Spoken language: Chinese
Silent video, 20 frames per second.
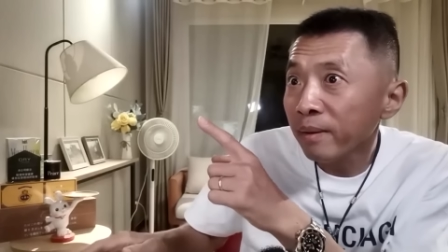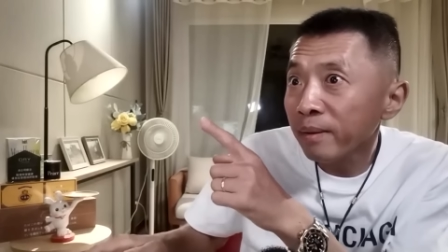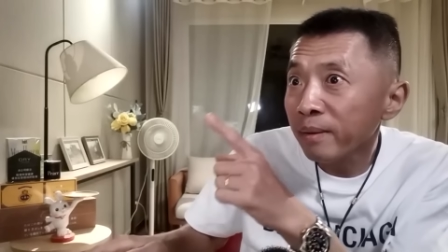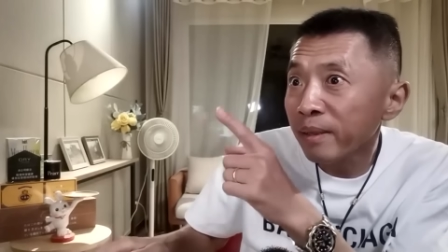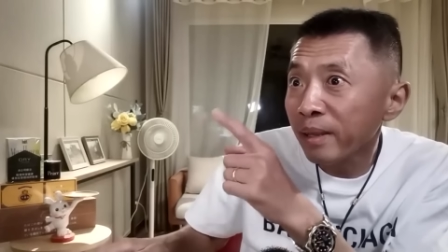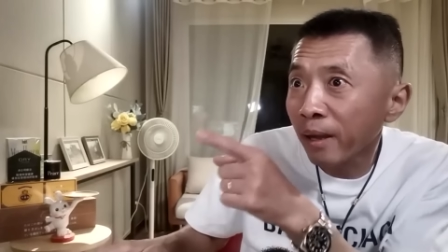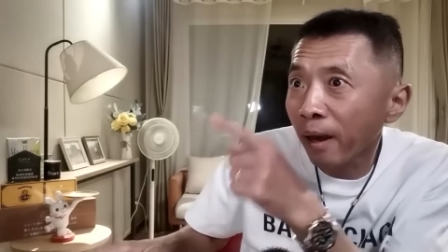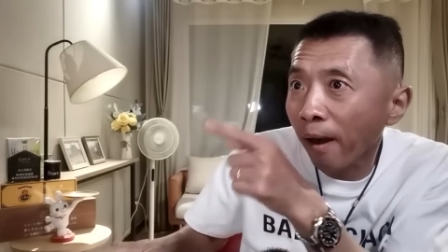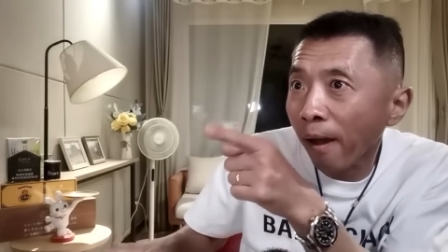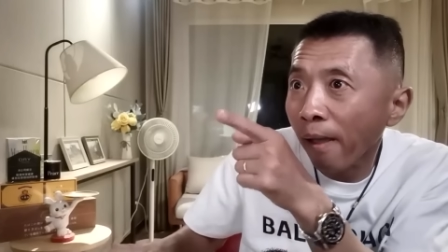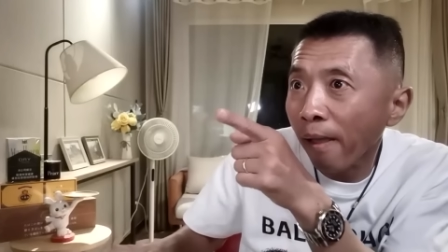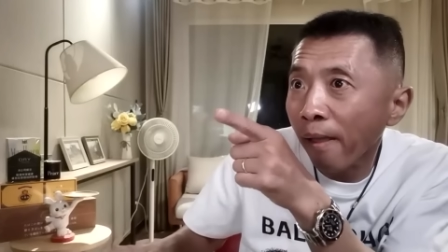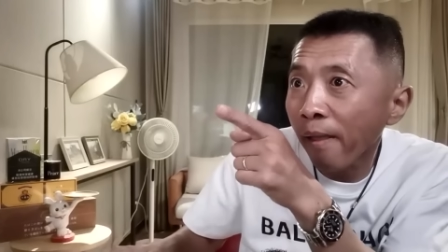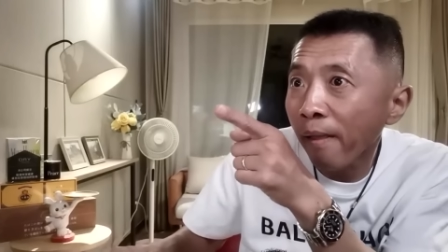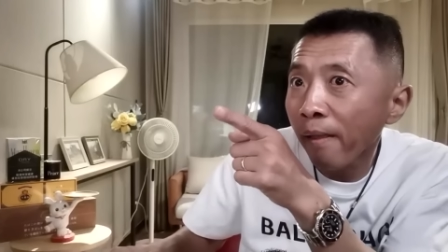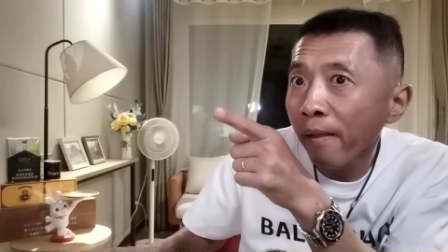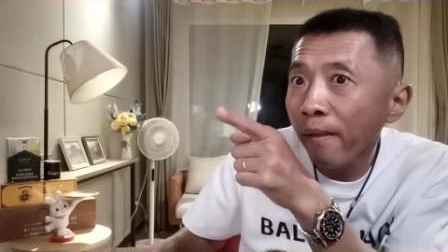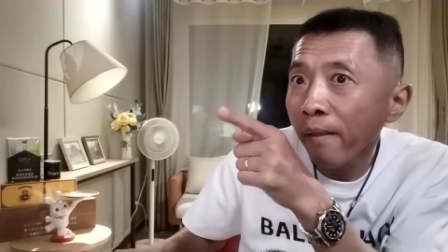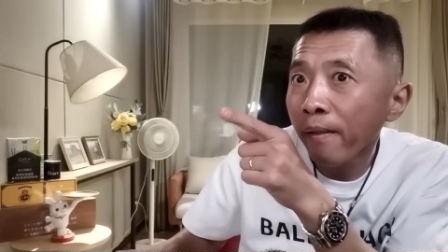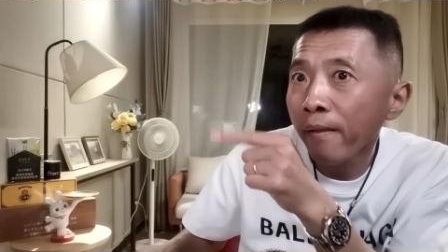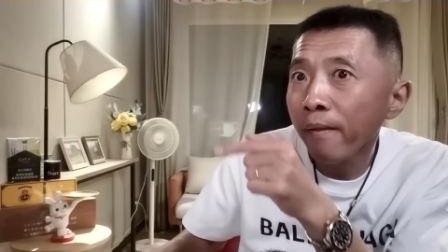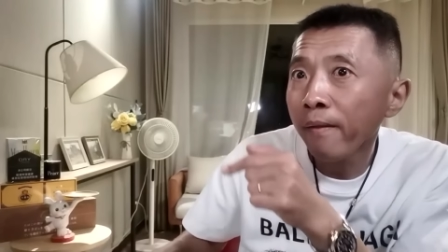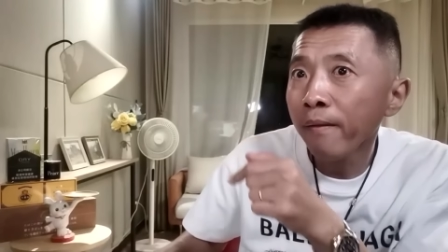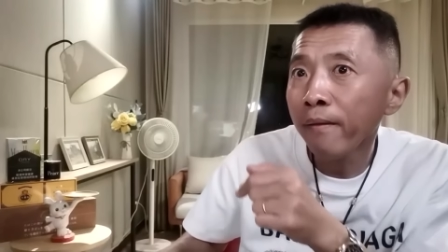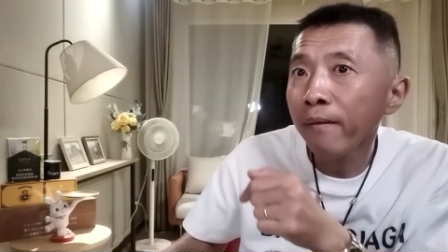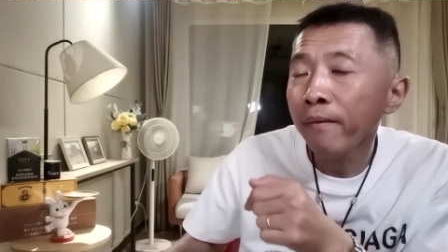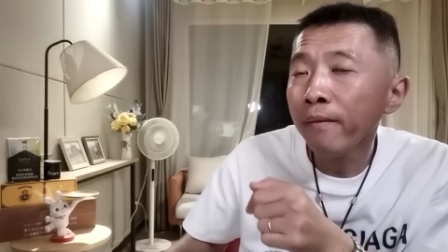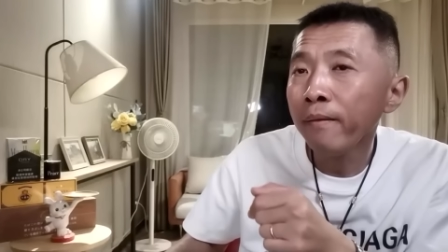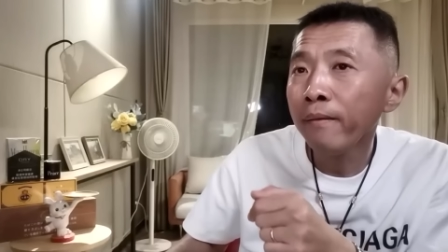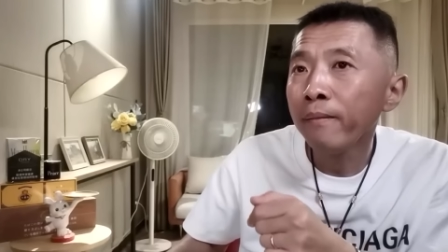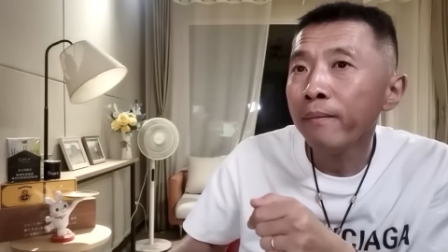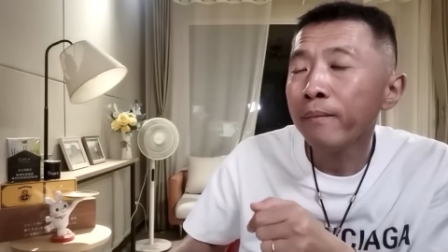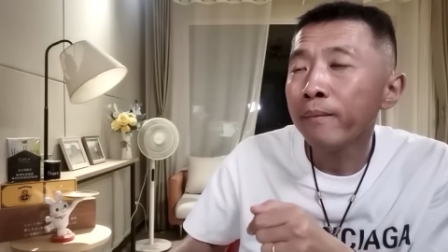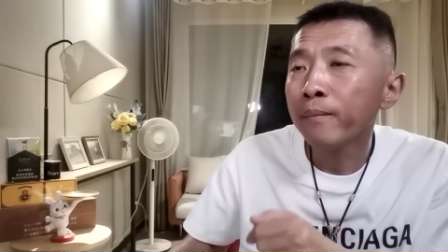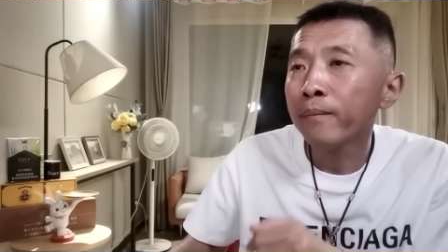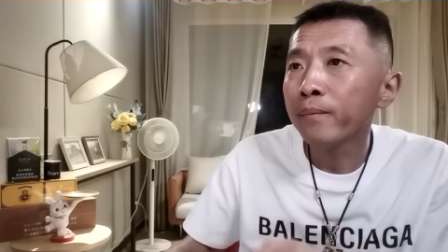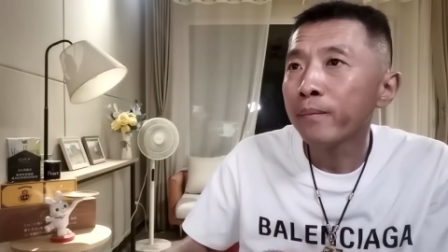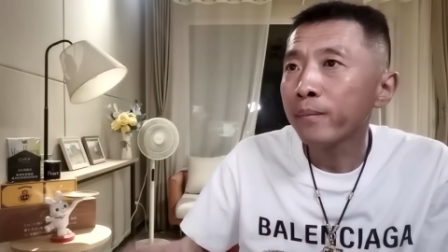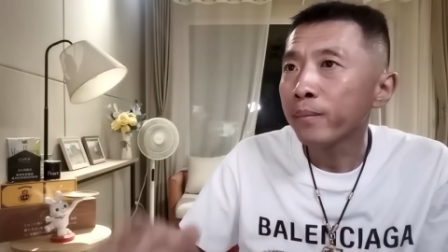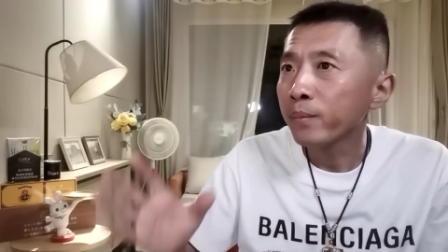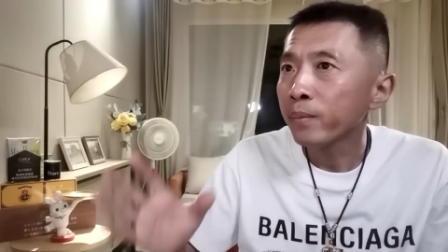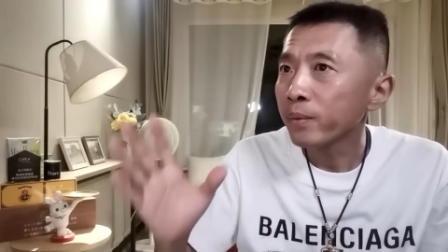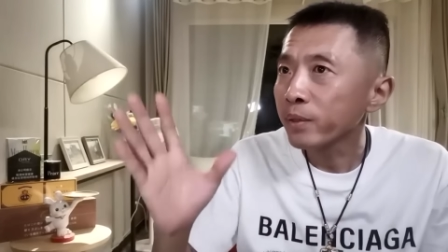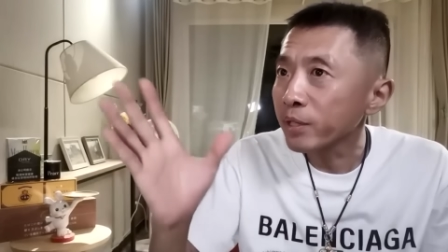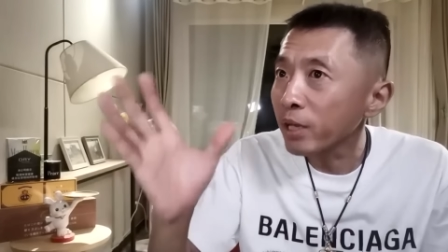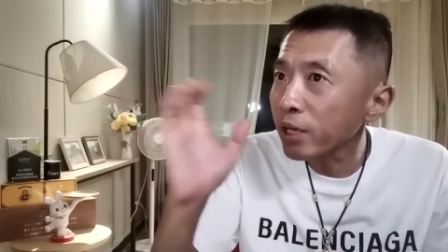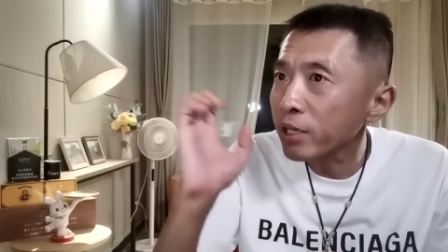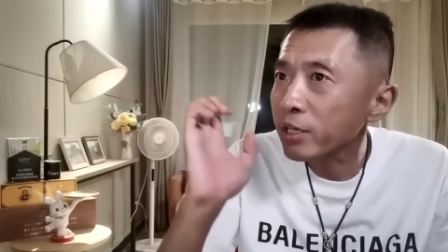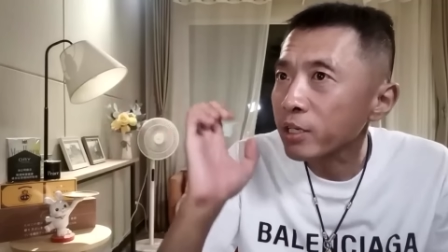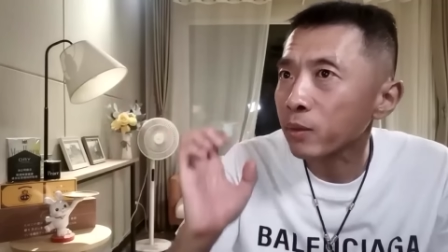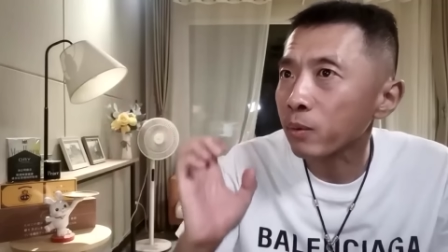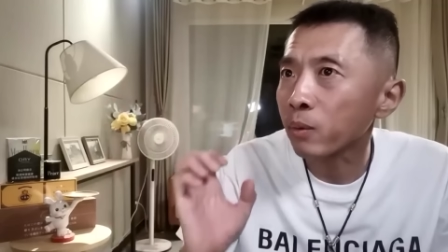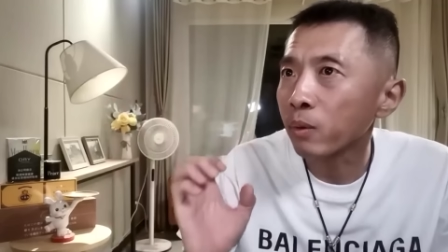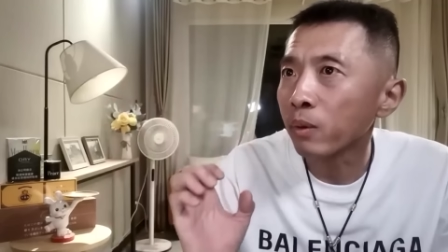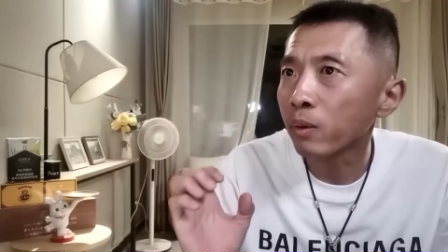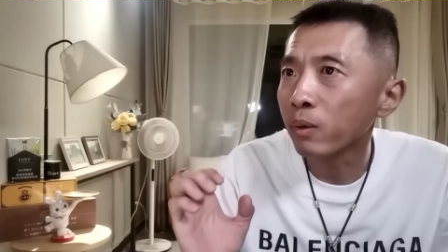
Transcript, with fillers: 你看！”这时候